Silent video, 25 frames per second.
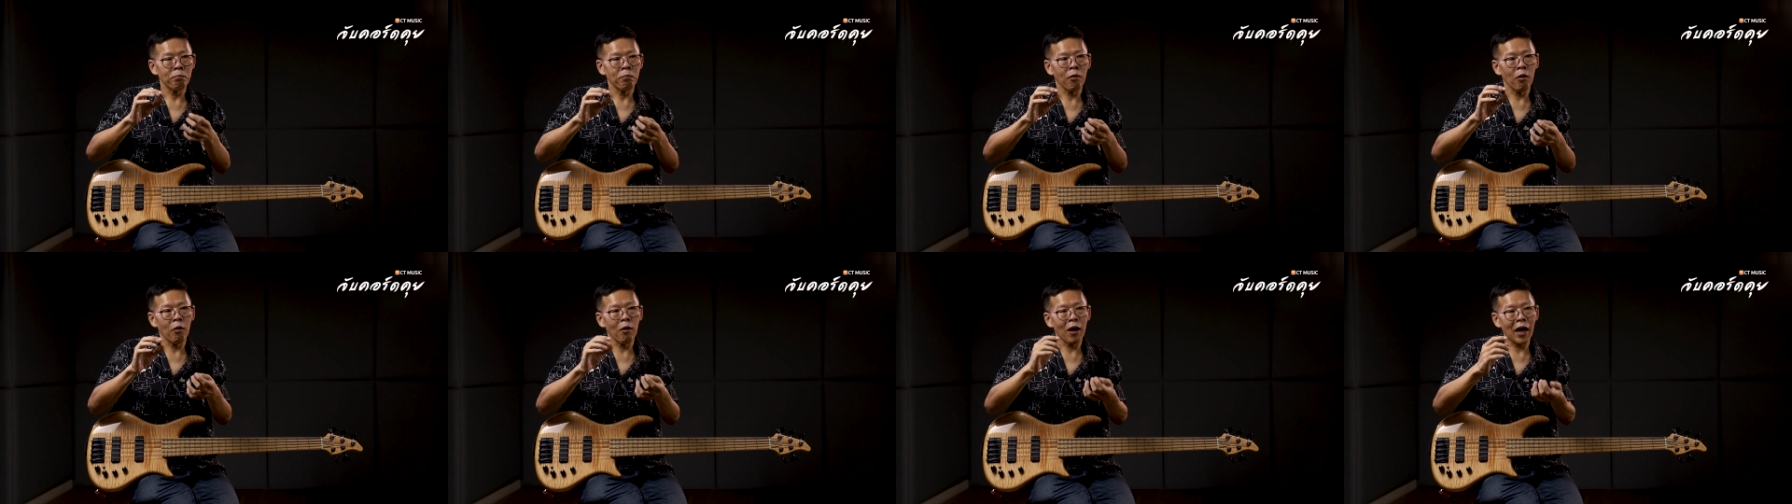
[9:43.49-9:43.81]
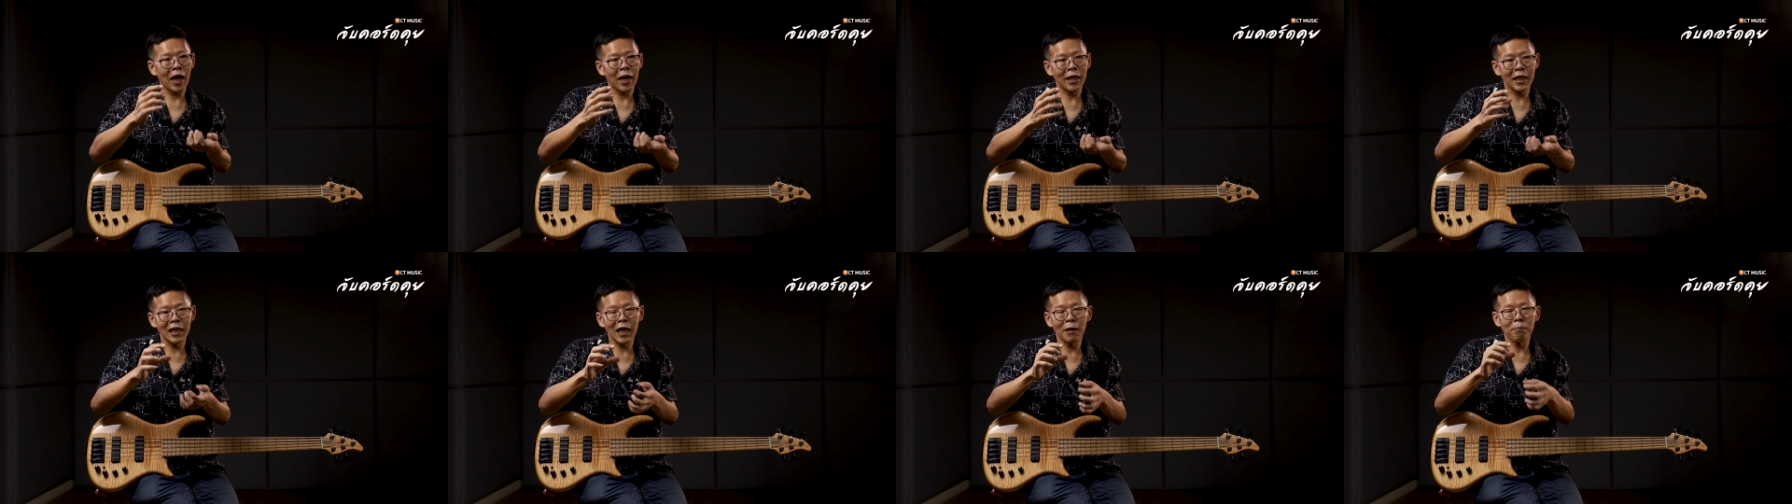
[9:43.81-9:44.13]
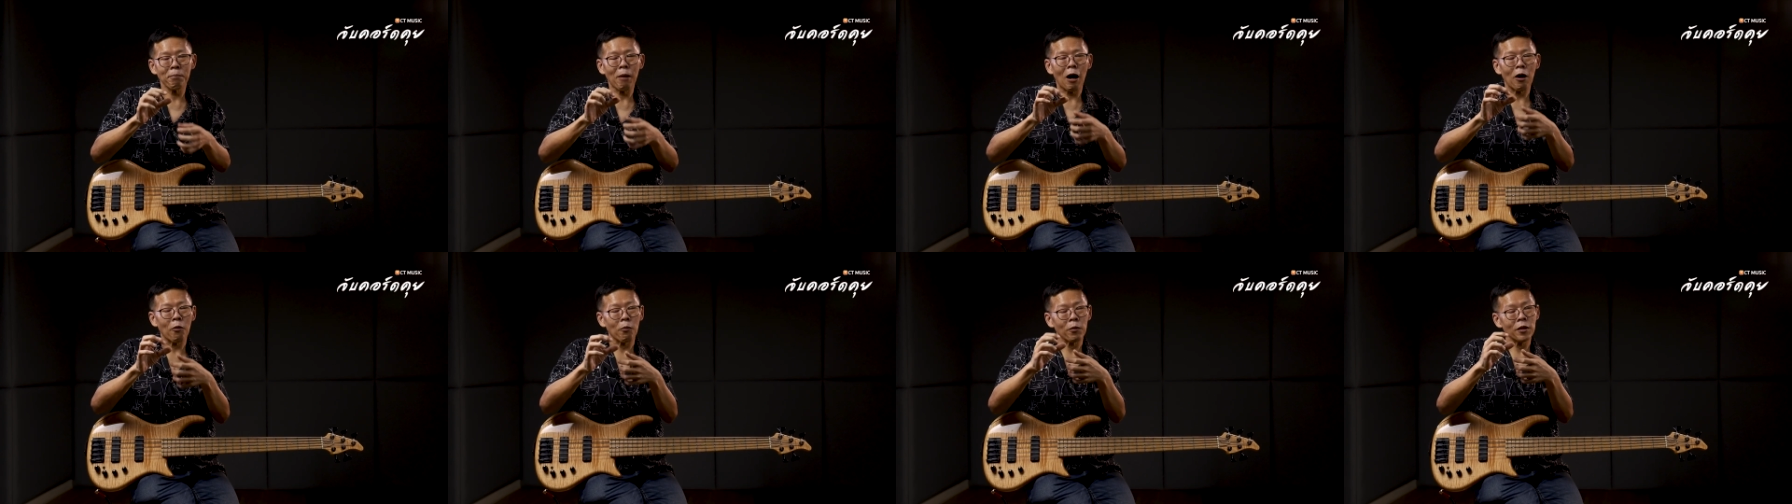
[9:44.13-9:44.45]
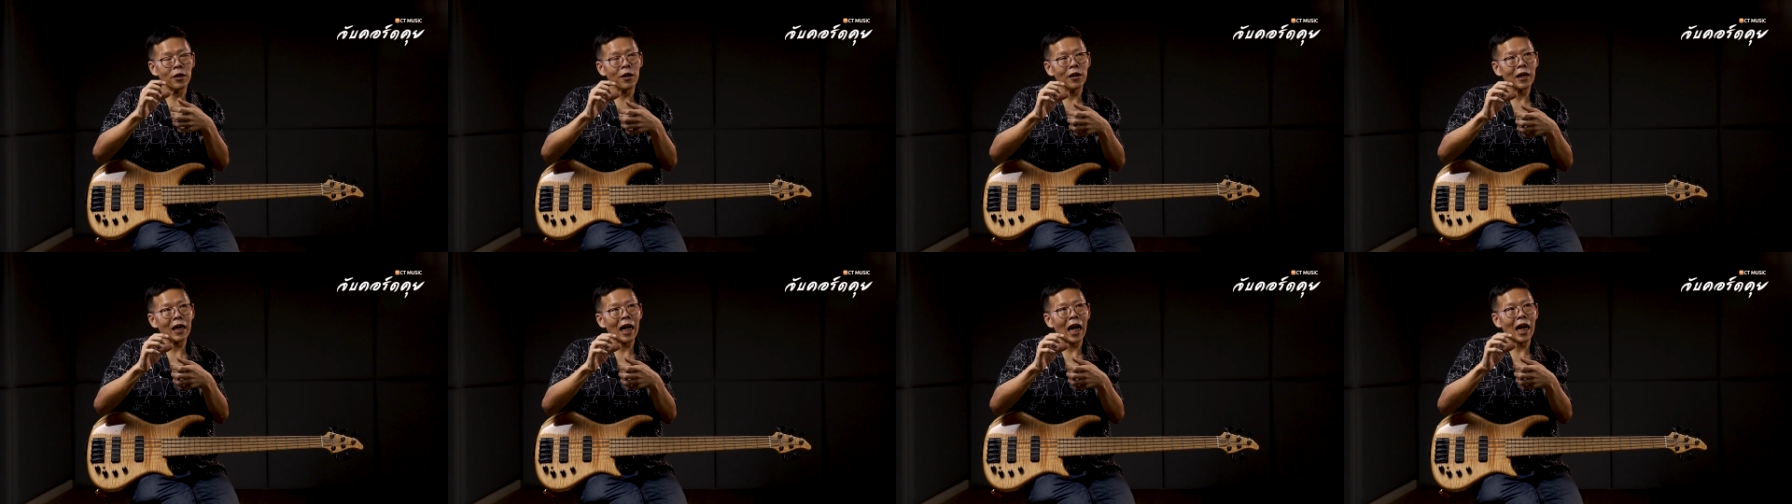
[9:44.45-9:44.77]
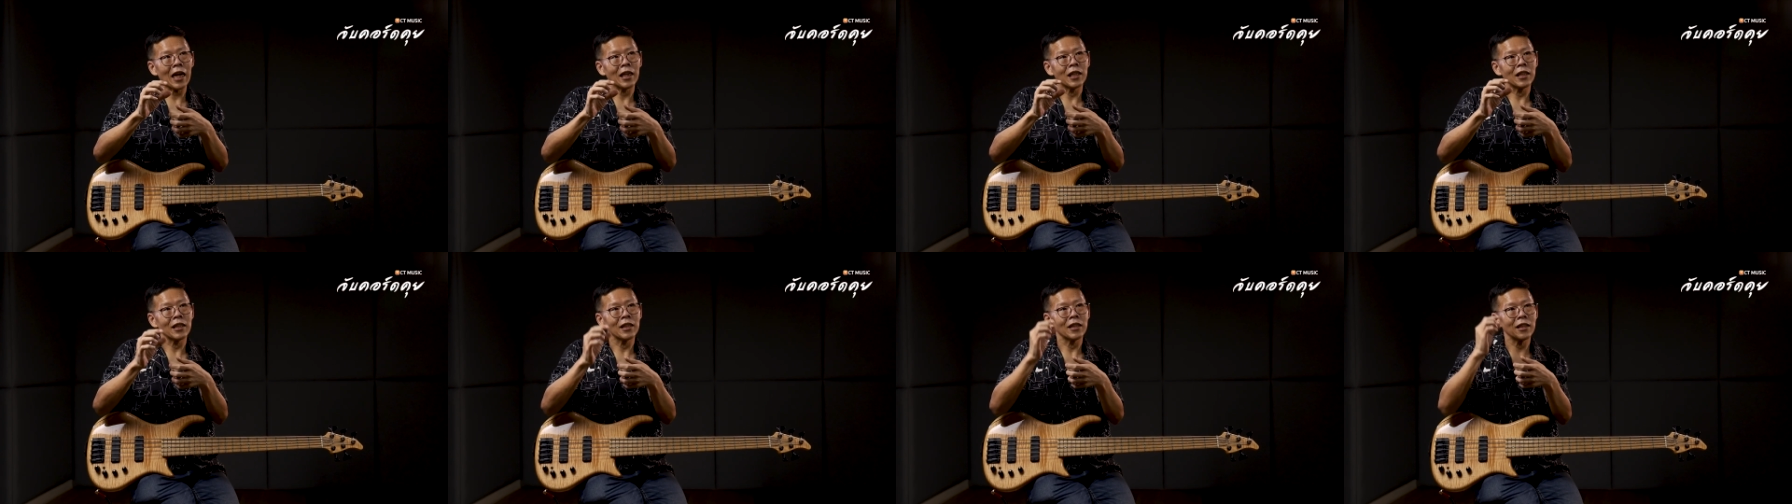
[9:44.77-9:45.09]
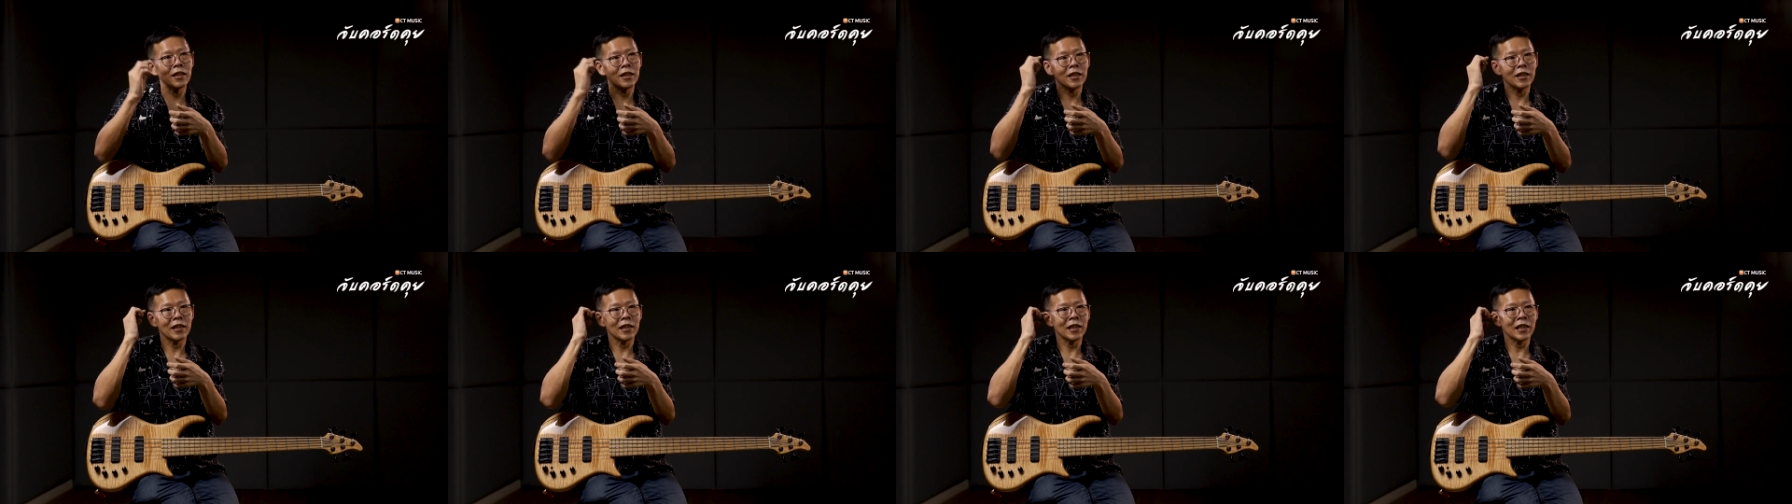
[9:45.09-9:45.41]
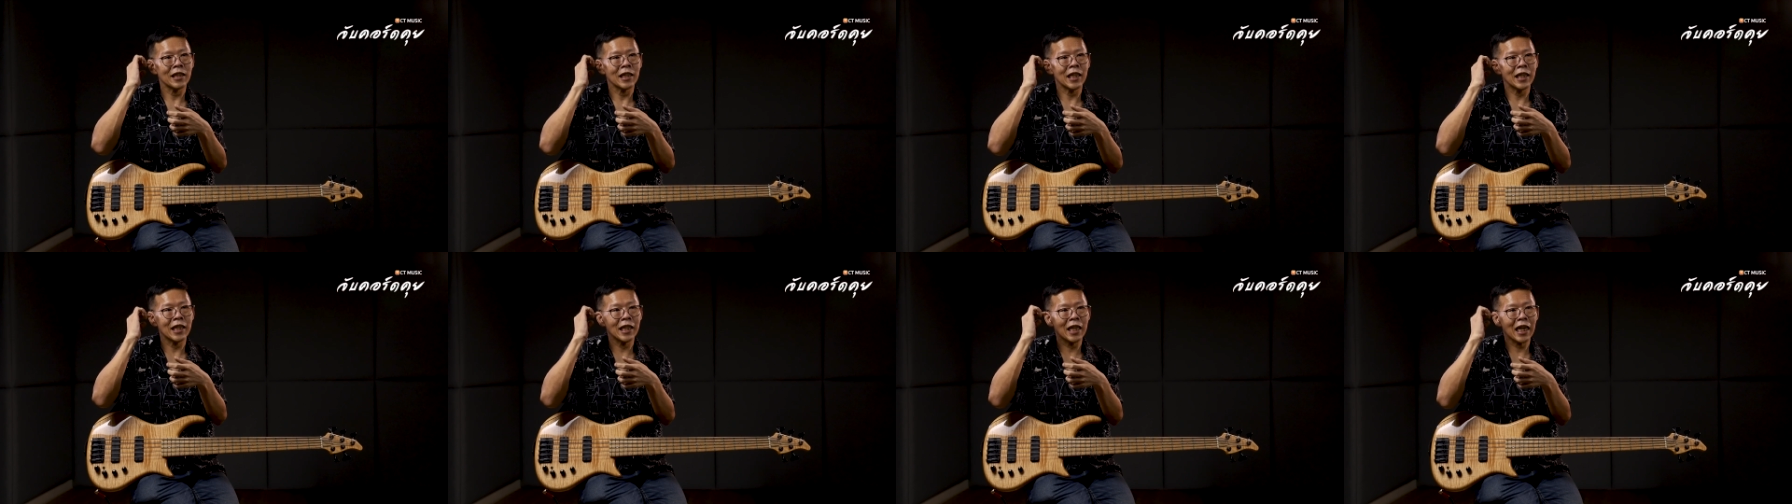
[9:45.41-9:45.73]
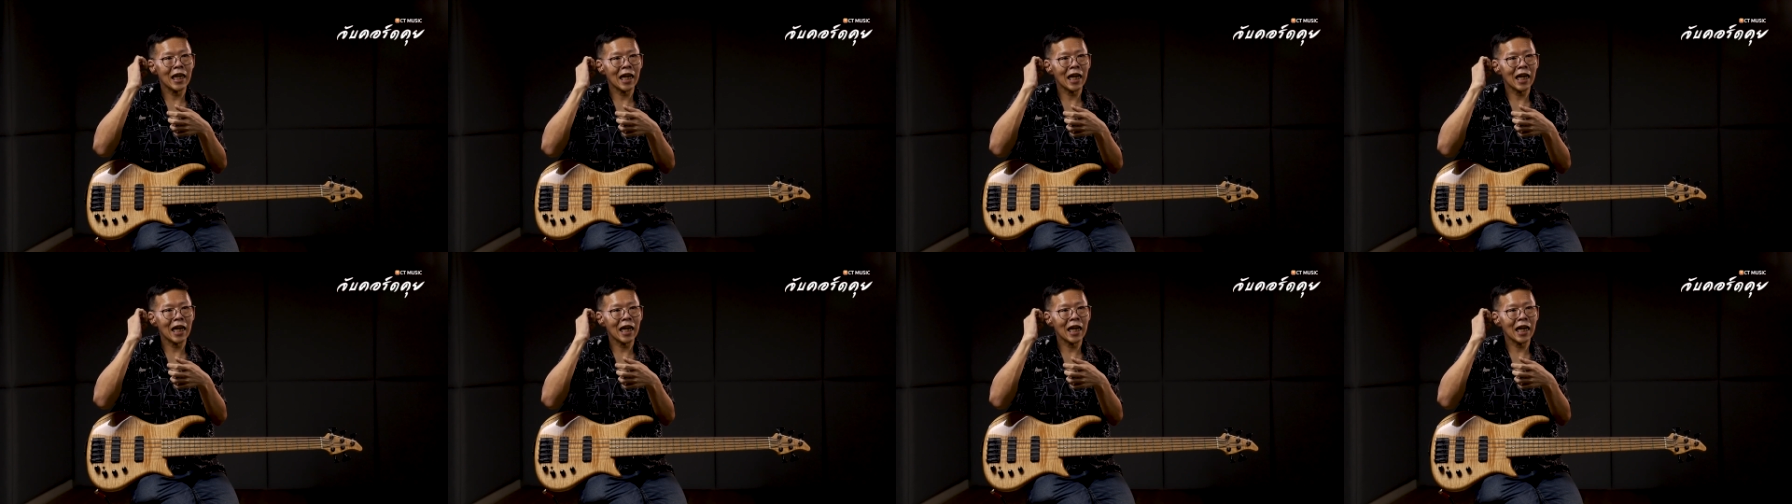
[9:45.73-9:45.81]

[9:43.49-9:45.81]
เพราะว่าไอเครื่องเป่ามันต้องการกิน